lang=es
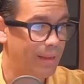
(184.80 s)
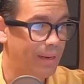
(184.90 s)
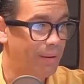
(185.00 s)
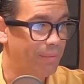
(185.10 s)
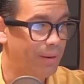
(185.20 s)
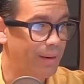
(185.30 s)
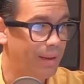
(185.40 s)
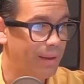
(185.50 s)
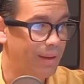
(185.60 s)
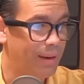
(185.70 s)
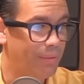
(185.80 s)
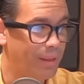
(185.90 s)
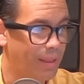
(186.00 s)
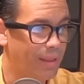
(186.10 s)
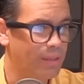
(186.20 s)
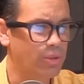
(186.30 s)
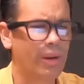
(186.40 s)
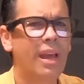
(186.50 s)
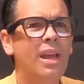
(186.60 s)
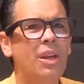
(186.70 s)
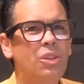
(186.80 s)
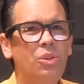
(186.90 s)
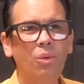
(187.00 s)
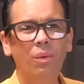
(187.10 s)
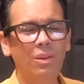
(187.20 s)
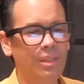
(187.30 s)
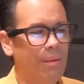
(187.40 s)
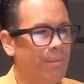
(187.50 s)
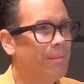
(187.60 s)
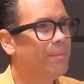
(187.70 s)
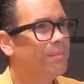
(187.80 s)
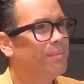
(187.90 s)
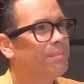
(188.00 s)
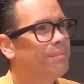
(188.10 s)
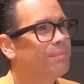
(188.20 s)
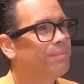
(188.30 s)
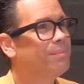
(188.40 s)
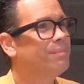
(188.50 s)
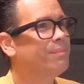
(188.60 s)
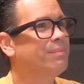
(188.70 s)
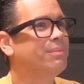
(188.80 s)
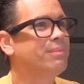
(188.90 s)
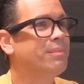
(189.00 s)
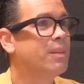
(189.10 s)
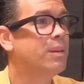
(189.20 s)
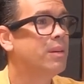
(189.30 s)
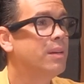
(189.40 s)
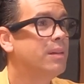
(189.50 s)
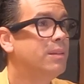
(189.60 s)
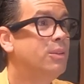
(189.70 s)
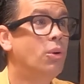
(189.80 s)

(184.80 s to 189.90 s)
la, la, verdadera historia. Así que si le dicen, hey, te vendo mi iPhone 6.